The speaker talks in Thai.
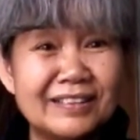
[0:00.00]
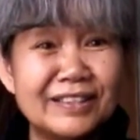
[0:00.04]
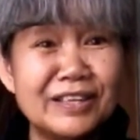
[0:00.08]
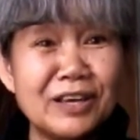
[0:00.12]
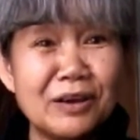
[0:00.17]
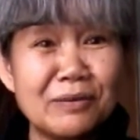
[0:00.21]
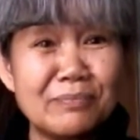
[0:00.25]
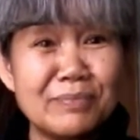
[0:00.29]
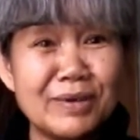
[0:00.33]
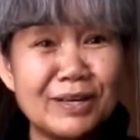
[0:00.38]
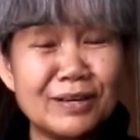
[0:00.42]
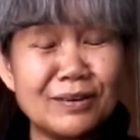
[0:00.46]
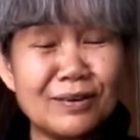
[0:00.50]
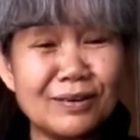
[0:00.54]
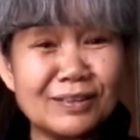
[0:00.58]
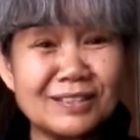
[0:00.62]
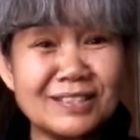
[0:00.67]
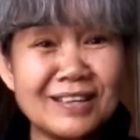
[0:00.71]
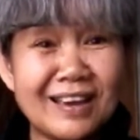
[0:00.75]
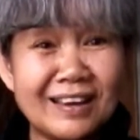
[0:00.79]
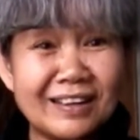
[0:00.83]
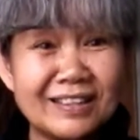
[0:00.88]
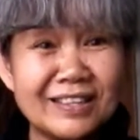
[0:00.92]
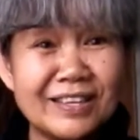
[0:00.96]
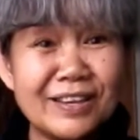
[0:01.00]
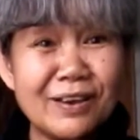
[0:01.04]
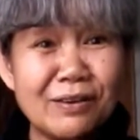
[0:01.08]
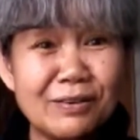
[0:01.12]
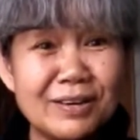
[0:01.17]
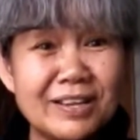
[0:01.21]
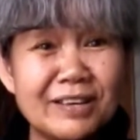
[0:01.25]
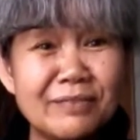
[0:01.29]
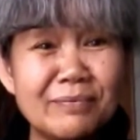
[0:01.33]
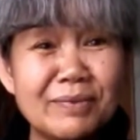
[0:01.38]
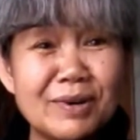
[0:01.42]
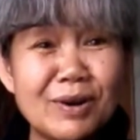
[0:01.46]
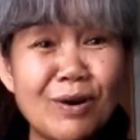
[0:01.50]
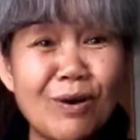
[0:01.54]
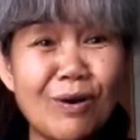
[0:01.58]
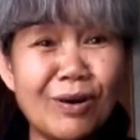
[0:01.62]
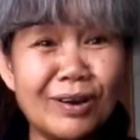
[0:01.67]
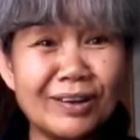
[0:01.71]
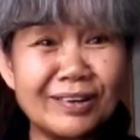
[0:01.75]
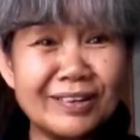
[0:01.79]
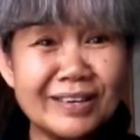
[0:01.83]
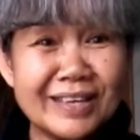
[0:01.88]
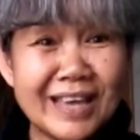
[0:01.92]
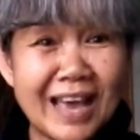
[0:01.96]
เที่ยวบินของฉันเที่ยวนี้มันอ
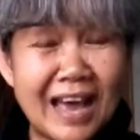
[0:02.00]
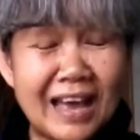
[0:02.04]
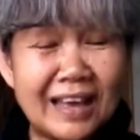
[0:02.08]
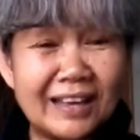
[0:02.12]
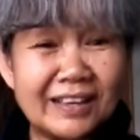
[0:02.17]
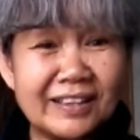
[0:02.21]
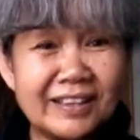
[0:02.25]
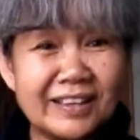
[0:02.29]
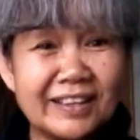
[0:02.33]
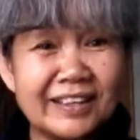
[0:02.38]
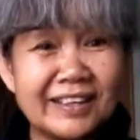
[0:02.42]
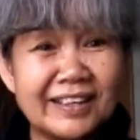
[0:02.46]
อกหรือยัง